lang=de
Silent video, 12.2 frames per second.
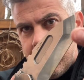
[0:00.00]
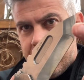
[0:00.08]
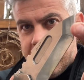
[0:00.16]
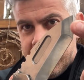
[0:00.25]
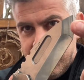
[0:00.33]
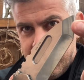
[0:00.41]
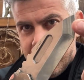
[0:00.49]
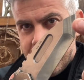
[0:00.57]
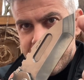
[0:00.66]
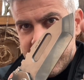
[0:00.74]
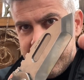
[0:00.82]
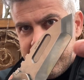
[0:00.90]
natürlich auch
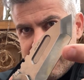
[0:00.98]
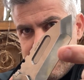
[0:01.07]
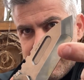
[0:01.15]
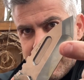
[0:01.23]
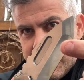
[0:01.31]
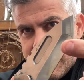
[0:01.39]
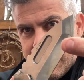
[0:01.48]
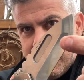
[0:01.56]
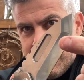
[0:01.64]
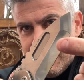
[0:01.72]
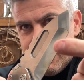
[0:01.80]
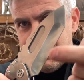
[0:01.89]
scharf, aber
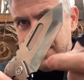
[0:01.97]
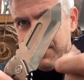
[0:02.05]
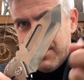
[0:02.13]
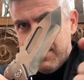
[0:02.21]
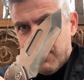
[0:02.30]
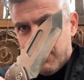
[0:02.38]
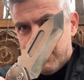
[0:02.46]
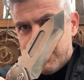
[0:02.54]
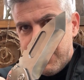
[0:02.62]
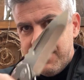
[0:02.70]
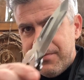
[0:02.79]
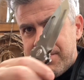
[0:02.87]
hier natürlich mit dem
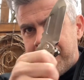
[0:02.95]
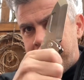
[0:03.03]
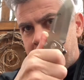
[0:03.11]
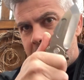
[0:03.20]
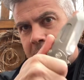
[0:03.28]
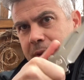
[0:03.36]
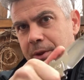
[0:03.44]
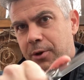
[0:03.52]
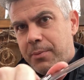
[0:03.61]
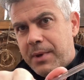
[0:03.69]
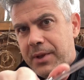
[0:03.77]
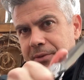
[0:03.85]
Hohlschliff noch
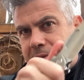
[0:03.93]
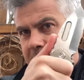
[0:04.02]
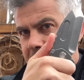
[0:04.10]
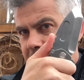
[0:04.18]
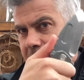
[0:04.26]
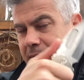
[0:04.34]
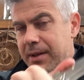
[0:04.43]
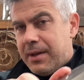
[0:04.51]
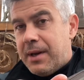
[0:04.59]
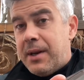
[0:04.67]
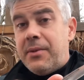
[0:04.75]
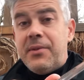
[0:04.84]
bessere
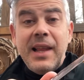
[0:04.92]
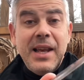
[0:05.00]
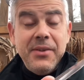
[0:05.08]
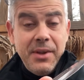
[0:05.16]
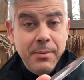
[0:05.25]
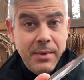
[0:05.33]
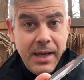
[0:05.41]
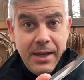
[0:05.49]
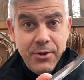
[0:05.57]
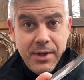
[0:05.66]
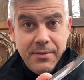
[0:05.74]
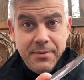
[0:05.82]

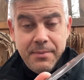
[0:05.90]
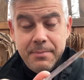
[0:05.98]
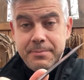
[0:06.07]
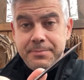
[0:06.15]
Slicing-Eigenschaften.